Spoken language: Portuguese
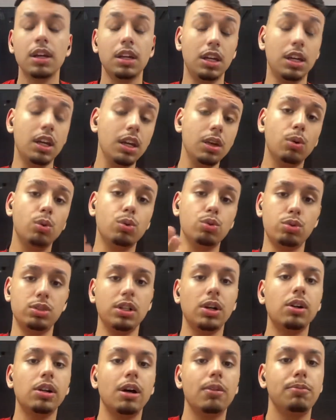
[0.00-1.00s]
E o
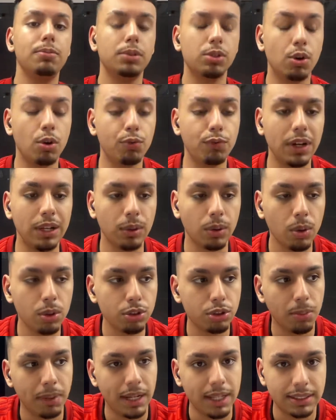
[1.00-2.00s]
José Olavo Bisol falou
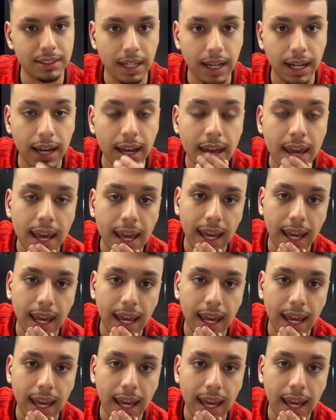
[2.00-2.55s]
sobre essa.